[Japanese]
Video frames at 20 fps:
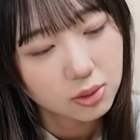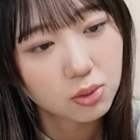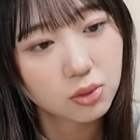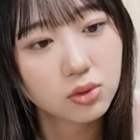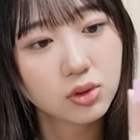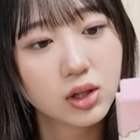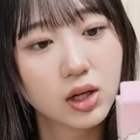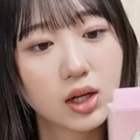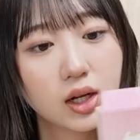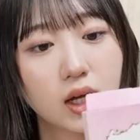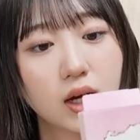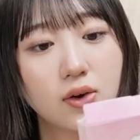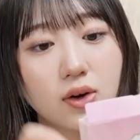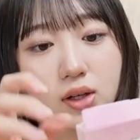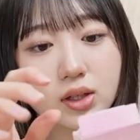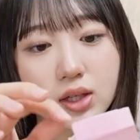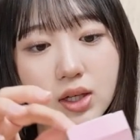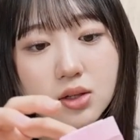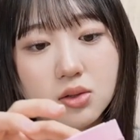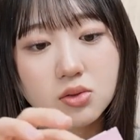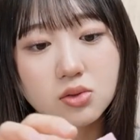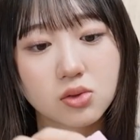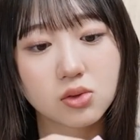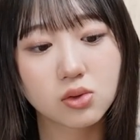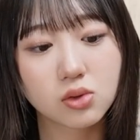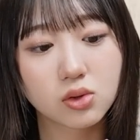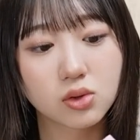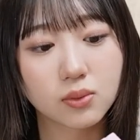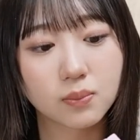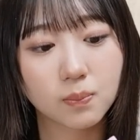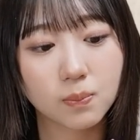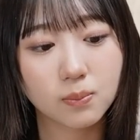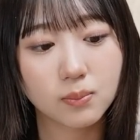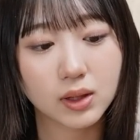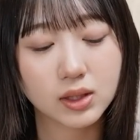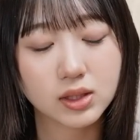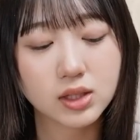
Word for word: このカラーは結構、まあ、